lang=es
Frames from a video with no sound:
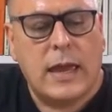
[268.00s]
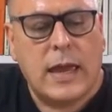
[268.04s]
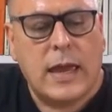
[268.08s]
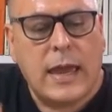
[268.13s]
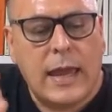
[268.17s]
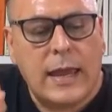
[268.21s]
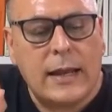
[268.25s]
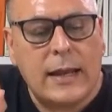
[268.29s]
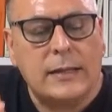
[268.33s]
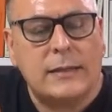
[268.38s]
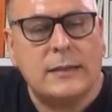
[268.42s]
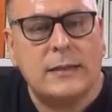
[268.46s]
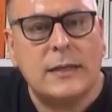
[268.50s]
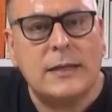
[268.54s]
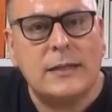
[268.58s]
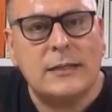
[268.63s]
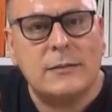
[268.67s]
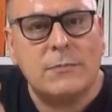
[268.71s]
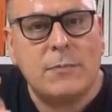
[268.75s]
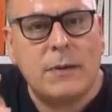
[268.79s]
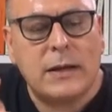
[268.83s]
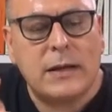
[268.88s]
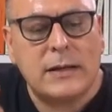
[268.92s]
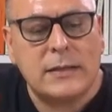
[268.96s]
El
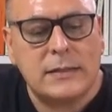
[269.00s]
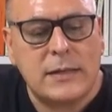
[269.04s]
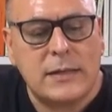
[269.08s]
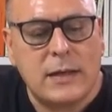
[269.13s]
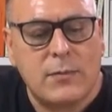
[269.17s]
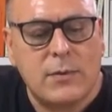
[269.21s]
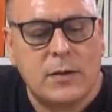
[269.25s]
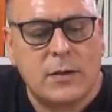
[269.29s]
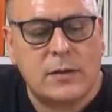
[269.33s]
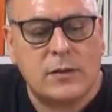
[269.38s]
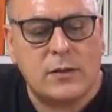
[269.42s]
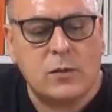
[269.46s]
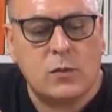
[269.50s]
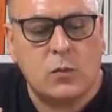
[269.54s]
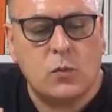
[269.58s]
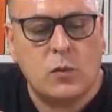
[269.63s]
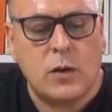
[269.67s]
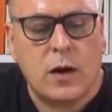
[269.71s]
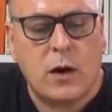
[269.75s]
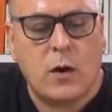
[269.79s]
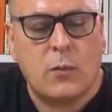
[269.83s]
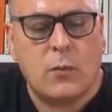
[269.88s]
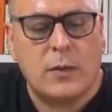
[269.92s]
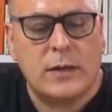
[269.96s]
test para saber si
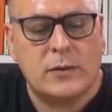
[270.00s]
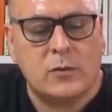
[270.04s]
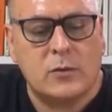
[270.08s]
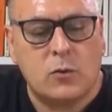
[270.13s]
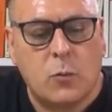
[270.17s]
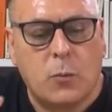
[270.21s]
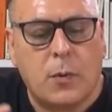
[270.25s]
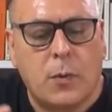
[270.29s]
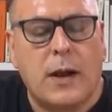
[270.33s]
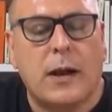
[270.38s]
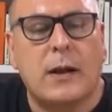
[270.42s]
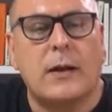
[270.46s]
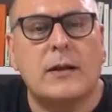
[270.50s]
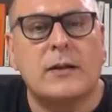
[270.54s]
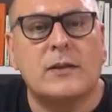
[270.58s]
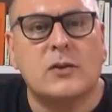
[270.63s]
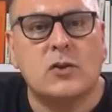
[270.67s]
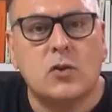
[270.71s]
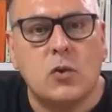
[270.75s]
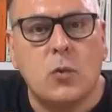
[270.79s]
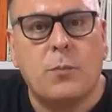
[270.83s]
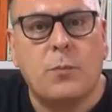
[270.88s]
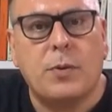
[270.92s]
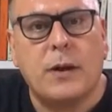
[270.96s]
una obra es
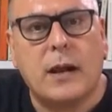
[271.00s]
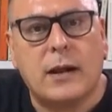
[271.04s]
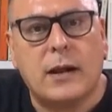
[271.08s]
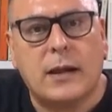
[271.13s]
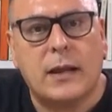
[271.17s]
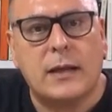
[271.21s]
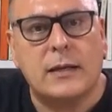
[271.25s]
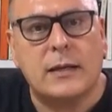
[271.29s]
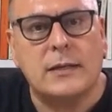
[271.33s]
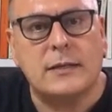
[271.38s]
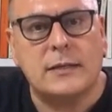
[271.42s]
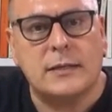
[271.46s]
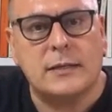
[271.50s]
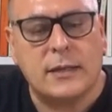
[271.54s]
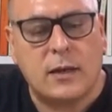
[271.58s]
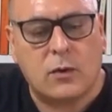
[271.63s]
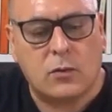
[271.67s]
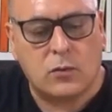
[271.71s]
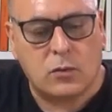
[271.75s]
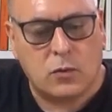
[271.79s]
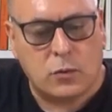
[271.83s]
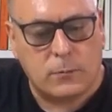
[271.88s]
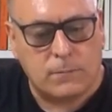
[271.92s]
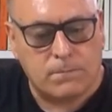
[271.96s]
suprarrealista
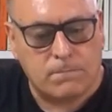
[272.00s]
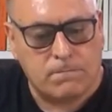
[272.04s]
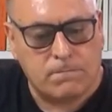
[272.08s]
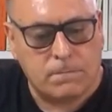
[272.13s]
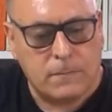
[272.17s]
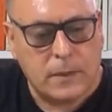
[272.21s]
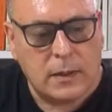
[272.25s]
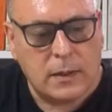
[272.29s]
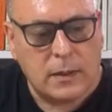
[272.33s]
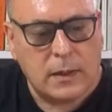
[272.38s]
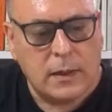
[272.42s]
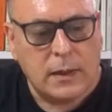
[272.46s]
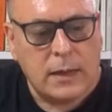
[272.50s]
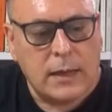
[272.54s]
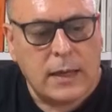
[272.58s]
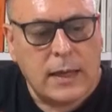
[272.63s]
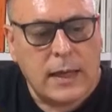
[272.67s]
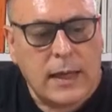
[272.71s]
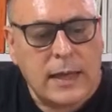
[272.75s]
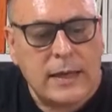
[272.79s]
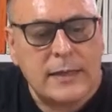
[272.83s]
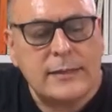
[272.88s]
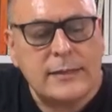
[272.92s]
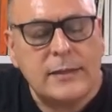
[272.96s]
o no
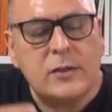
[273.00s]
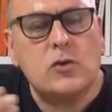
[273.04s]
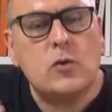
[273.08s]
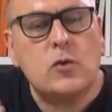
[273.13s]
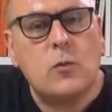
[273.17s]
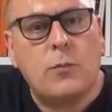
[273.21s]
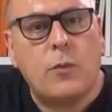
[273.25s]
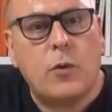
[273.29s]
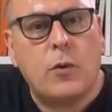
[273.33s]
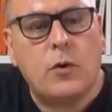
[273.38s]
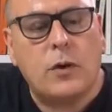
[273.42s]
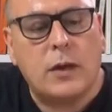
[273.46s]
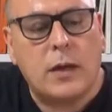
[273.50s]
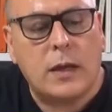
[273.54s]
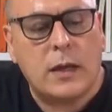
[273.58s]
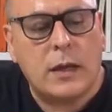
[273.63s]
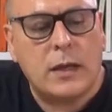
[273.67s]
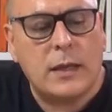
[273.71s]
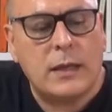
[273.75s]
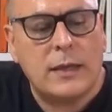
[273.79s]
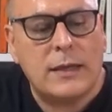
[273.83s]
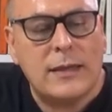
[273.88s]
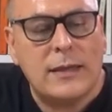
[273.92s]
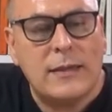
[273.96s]
es,
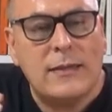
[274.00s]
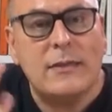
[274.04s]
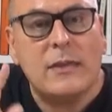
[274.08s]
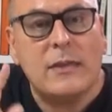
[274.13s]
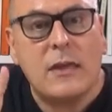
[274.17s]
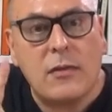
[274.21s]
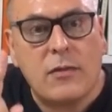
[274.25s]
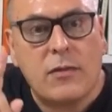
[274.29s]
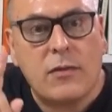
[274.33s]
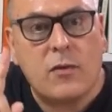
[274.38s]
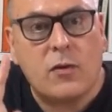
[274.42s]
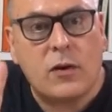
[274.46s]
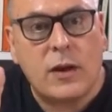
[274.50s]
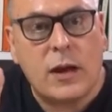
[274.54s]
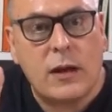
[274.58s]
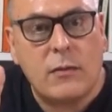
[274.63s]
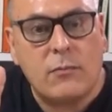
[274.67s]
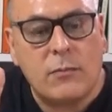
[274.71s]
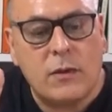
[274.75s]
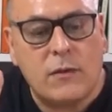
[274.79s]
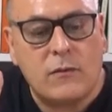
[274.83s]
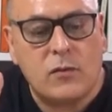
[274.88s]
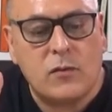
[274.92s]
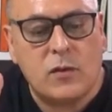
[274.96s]
supone,
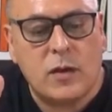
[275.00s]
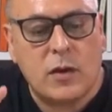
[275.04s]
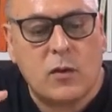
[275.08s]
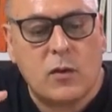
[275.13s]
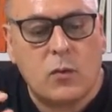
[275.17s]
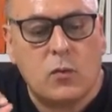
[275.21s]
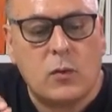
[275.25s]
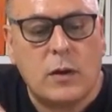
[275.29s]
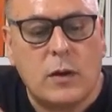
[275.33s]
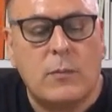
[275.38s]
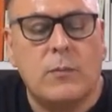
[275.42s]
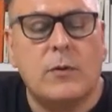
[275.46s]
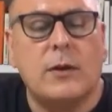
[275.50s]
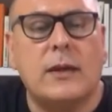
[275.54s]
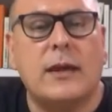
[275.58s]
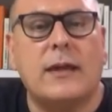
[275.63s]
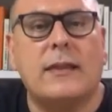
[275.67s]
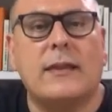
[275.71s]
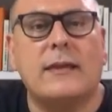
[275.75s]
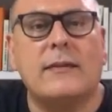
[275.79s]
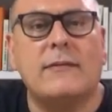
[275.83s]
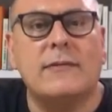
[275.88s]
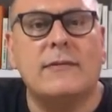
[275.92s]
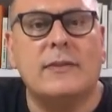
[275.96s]
intencionalmente una
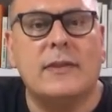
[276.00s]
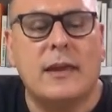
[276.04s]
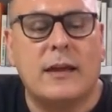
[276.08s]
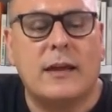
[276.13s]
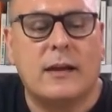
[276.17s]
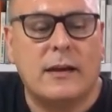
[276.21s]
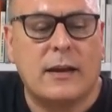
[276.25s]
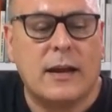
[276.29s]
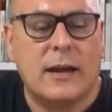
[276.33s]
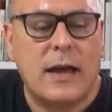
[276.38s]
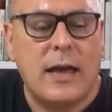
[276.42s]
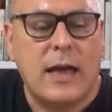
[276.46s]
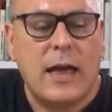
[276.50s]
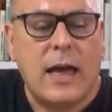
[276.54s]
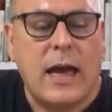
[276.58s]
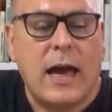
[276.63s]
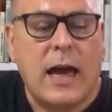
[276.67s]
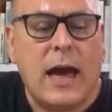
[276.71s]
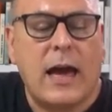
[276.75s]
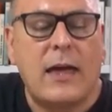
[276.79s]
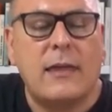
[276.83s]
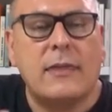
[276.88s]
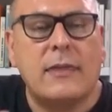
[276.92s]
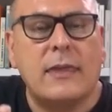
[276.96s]
mirada interna
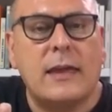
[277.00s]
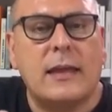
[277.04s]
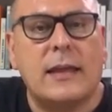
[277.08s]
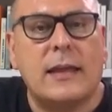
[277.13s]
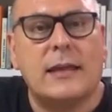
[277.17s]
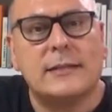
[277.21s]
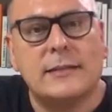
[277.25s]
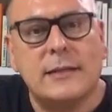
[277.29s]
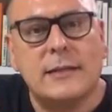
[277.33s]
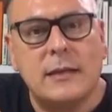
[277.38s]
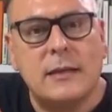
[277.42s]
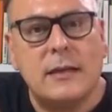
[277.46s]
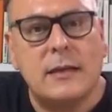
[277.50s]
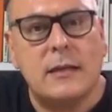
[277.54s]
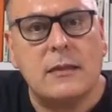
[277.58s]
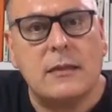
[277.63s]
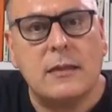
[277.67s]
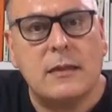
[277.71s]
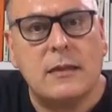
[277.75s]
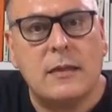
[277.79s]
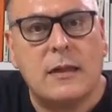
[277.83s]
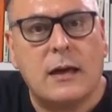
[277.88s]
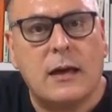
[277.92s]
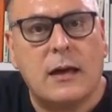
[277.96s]
hacia la
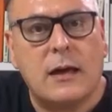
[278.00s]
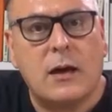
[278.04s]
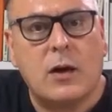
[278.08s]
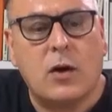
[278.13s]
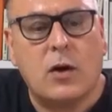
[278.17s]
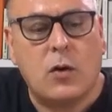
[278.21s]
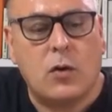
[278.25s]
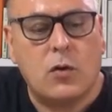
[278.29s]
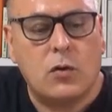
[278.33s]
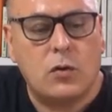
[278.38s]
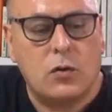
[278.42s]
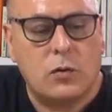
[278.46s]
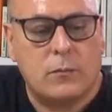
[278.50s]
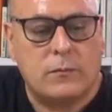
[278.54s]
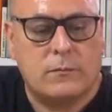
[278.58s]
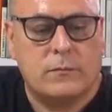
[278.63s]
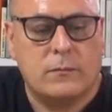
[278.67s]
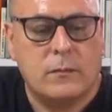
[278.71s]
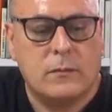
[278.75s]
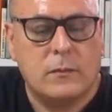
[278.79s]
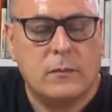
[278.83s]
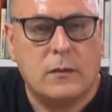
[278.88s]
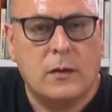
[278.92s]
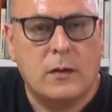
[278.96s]
psiquicidad o
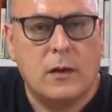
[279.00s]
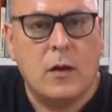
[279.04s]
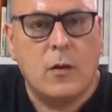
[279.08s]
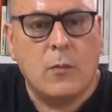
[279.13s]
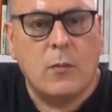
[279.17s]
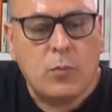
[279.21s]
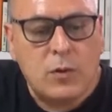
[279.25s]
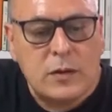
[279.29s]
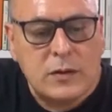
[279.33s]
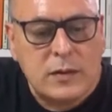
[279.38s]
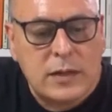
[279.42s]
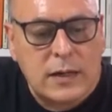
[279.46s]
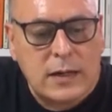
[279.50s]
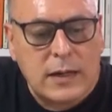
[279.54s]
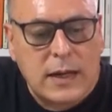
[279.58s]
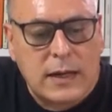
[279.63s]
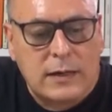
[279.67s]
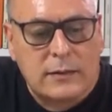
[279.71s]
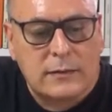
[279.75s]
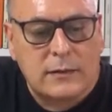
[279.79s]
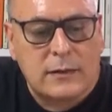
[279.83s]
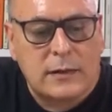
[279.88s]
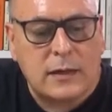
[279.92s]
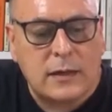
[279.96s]
no, pues en
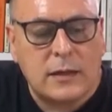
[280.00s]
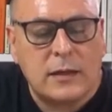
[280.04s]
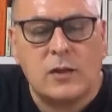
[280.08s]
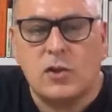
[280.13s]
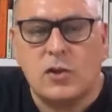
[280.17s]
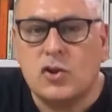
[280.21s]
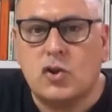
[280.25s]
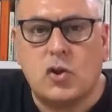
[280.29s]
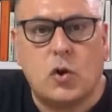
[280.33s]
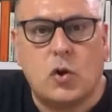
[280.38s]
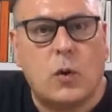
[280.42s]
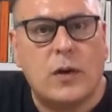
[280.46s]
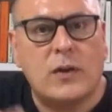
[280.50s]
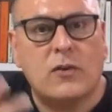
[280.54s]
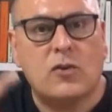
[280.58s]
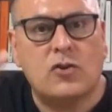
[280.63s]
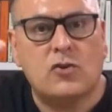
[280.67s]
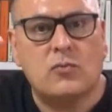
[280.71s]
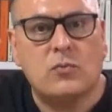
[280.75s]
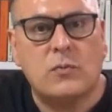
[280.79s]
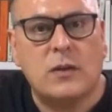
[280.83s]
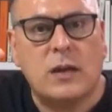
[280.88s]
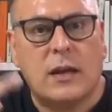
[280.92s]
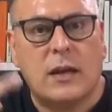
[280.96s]
arte solo hay
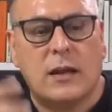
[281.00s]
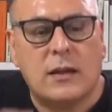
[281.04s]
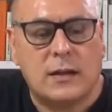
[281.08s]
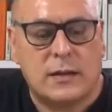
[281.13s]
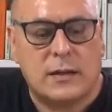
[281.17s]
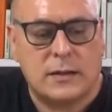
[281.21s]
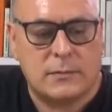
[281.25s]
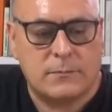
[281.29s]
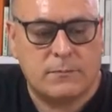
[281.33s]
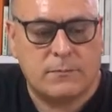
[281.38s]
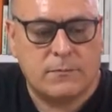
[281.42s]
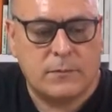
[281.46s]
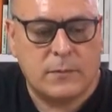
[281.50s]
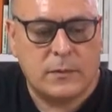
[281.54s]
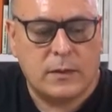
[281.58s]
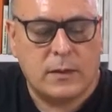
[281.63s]
dos miradas.